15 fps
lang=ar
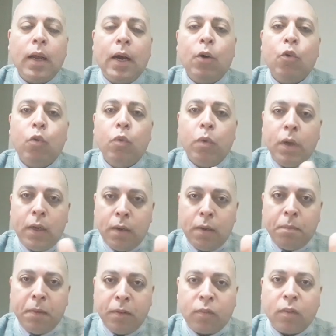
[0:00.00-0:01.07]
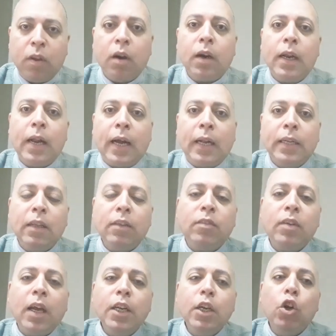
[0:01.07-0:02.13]
او من سياق
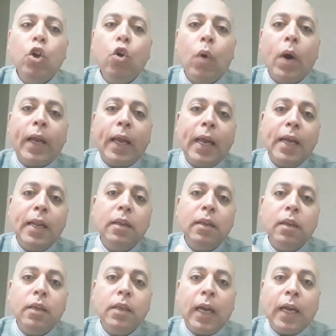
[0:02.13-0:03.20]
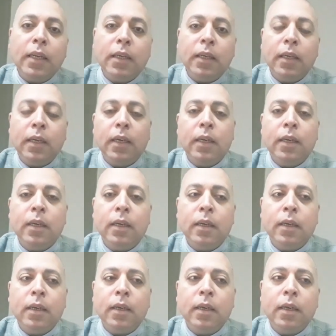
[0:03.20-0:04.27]
الاحداث يعني ان هو كان يعني
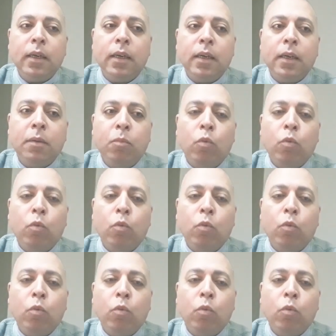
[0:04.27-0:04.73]
آه،